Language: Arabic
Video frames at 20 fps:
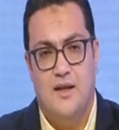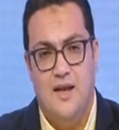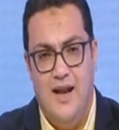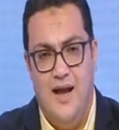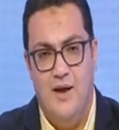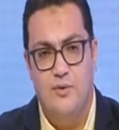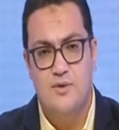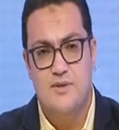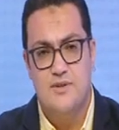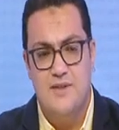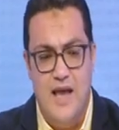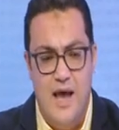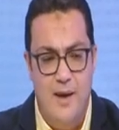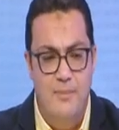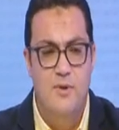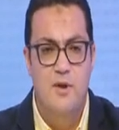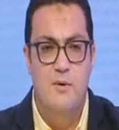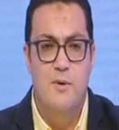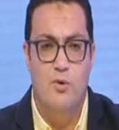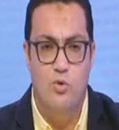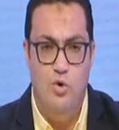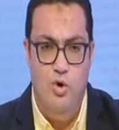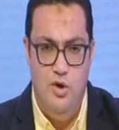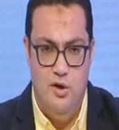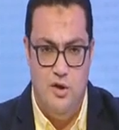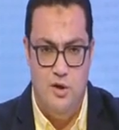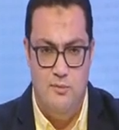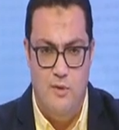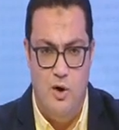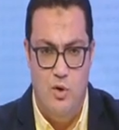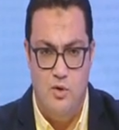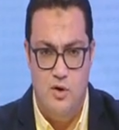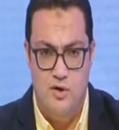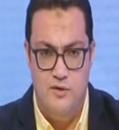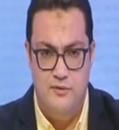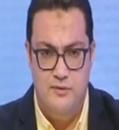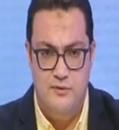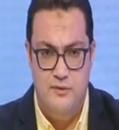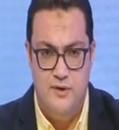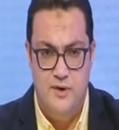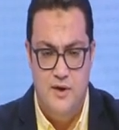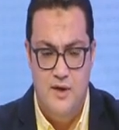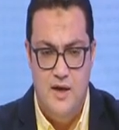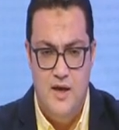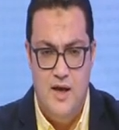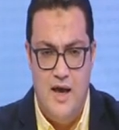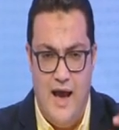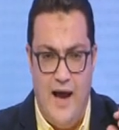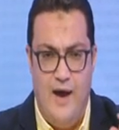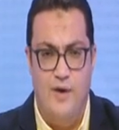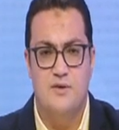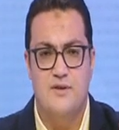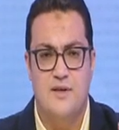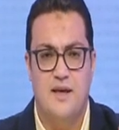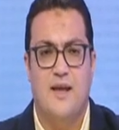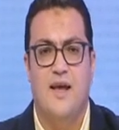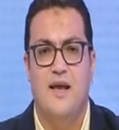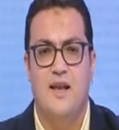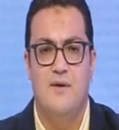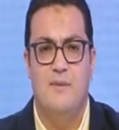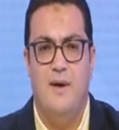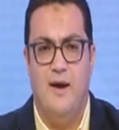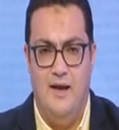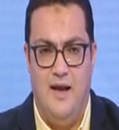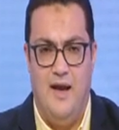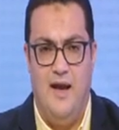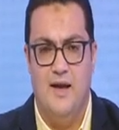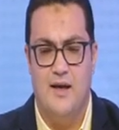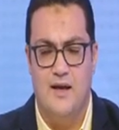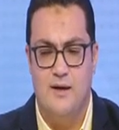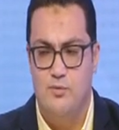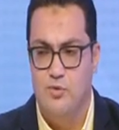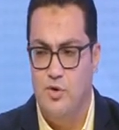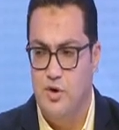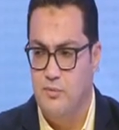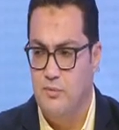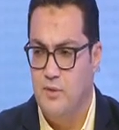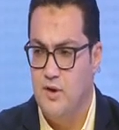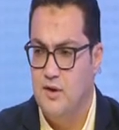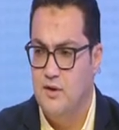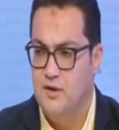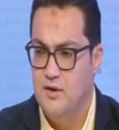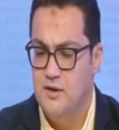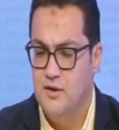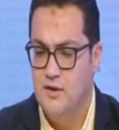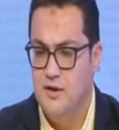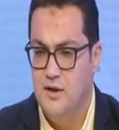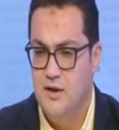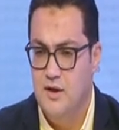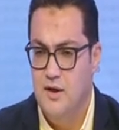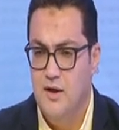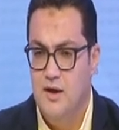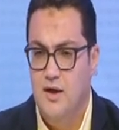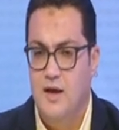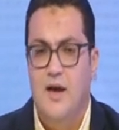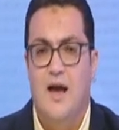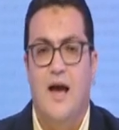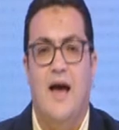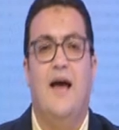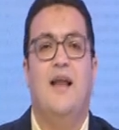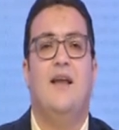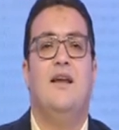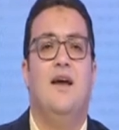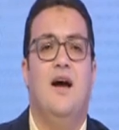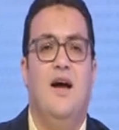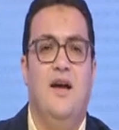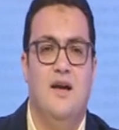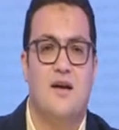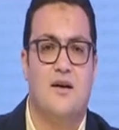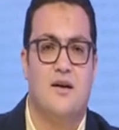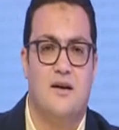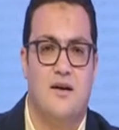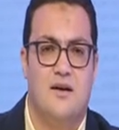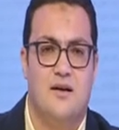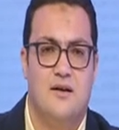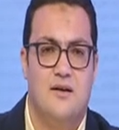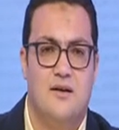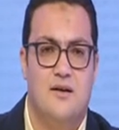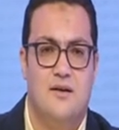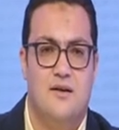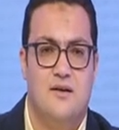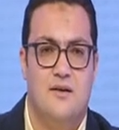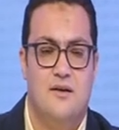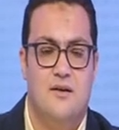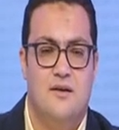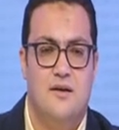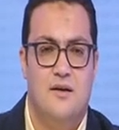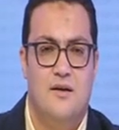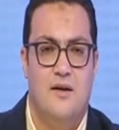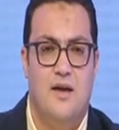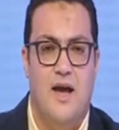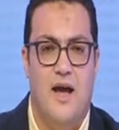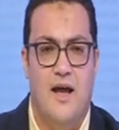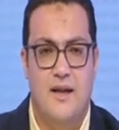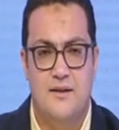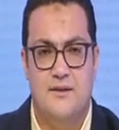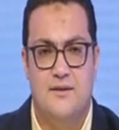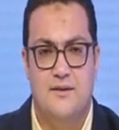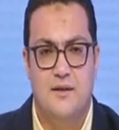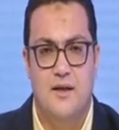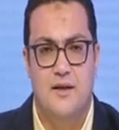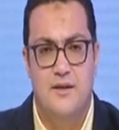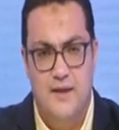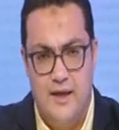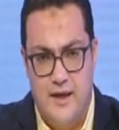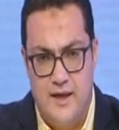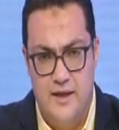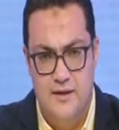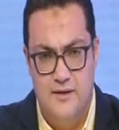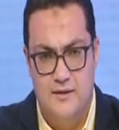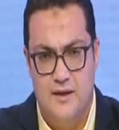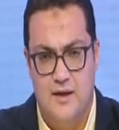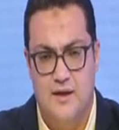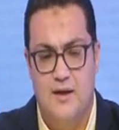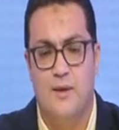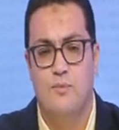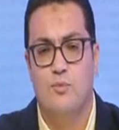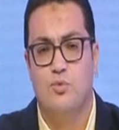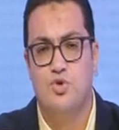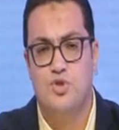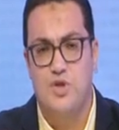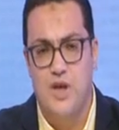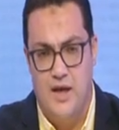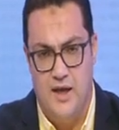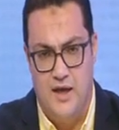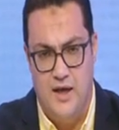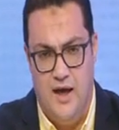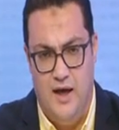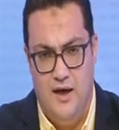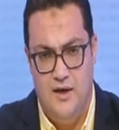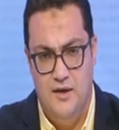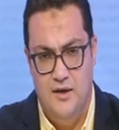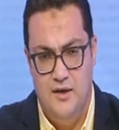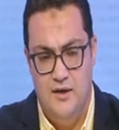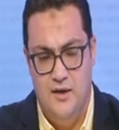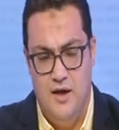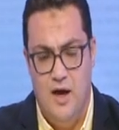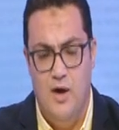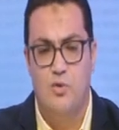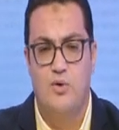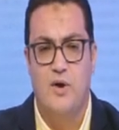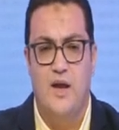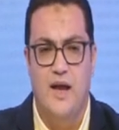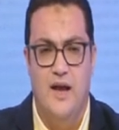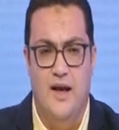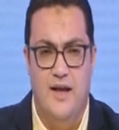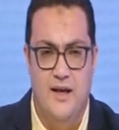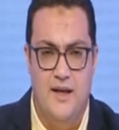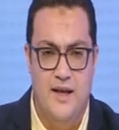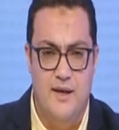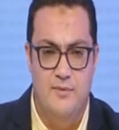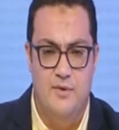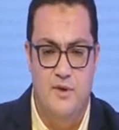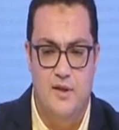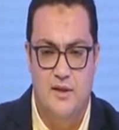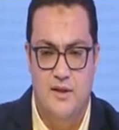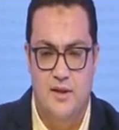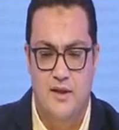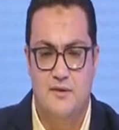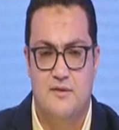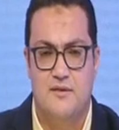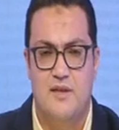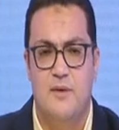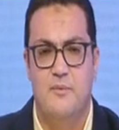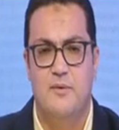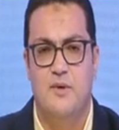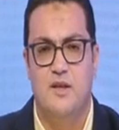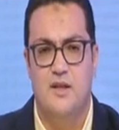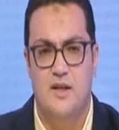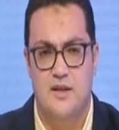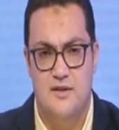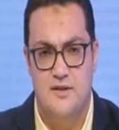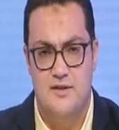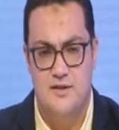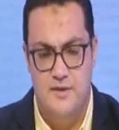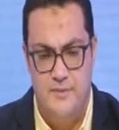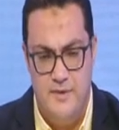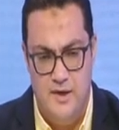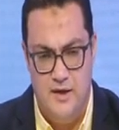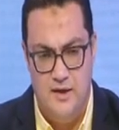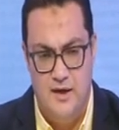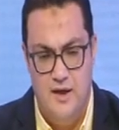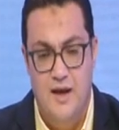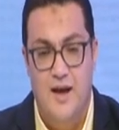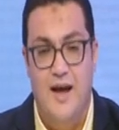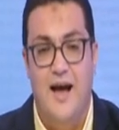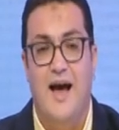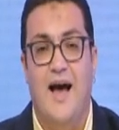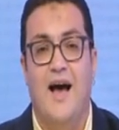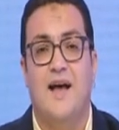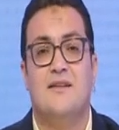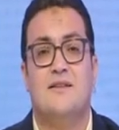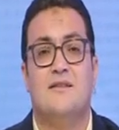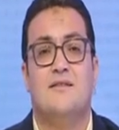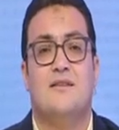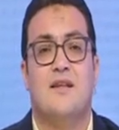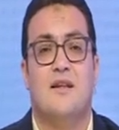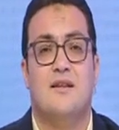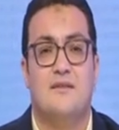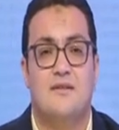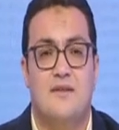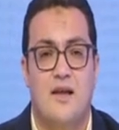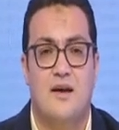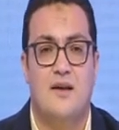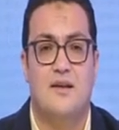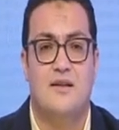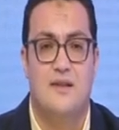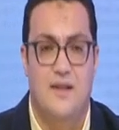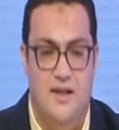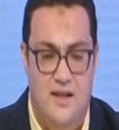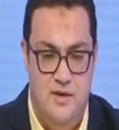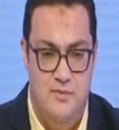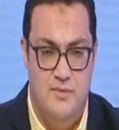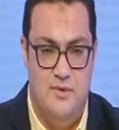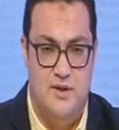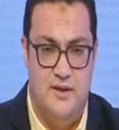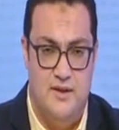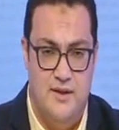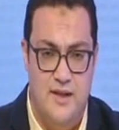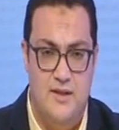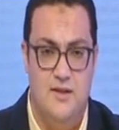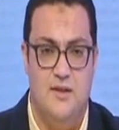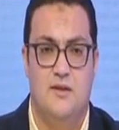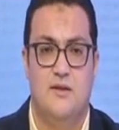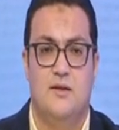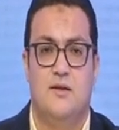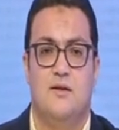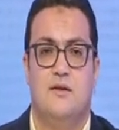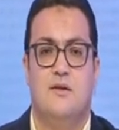كان عاوز قبل ما اروح للموقف عاوز اتكلم على حاجه مهمه جدا هل يحق أن انك انت كمشجع او كاعلامي تنتمي لنادي الزمالك ان تنتقد لعيبه النادي